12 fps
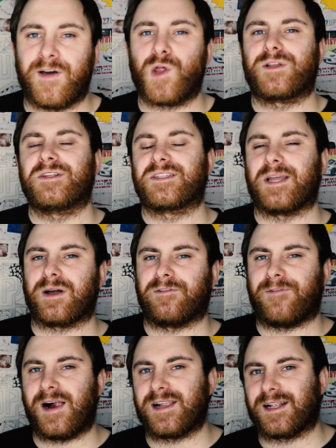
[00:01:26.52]
Wenn euch dieses Thema
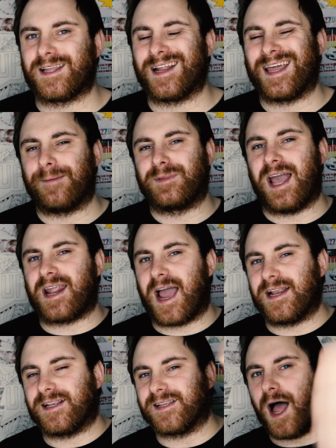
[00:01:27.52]
gefallen hat, dann gebt gerne
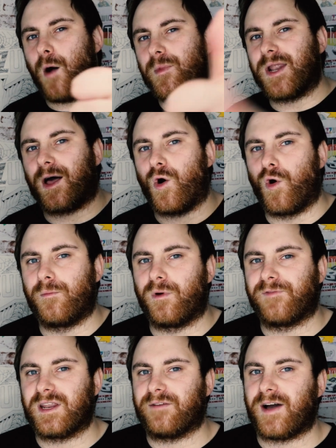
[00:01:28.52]
einen Daumen nach oben
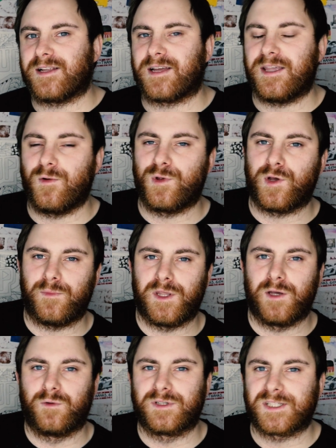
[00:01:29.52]
und wenn ihr weitere
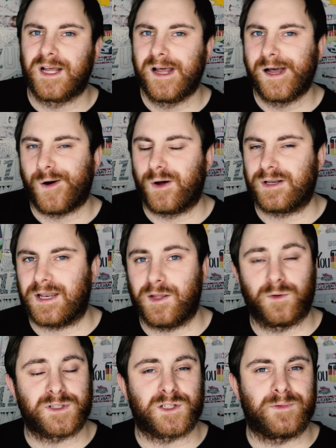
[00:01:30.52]
YouTube-News und
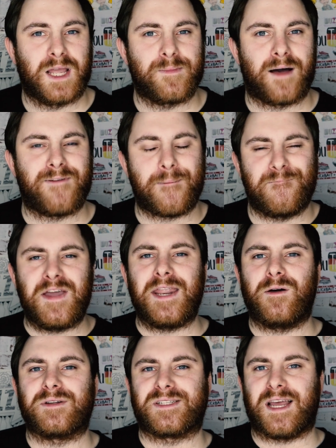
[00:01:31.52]
News zum Thema
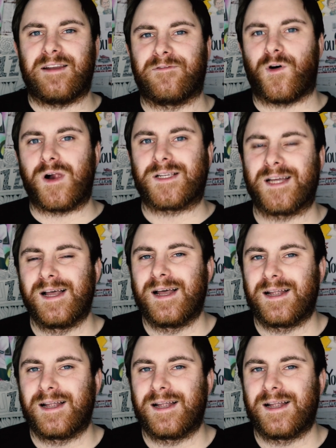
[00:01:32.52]
Webvideo sehen wollt,